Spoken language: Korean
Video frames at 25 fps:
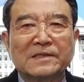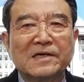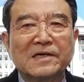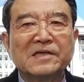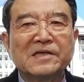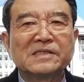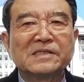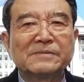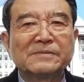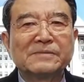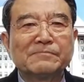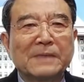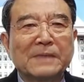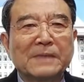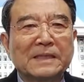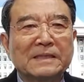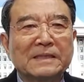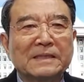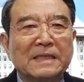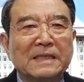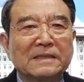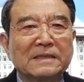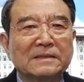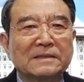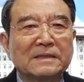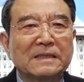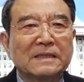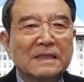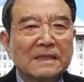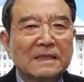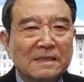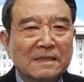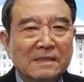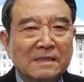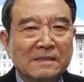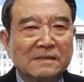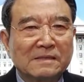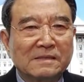거짓말이라는
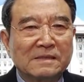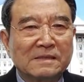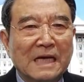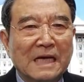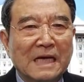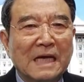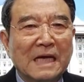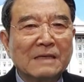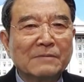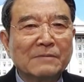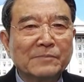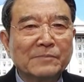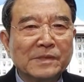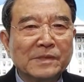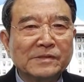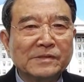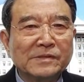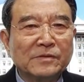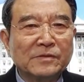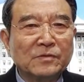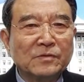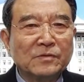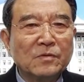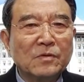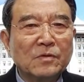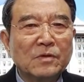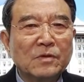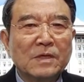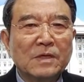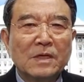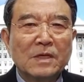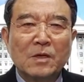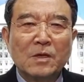것을 알면서도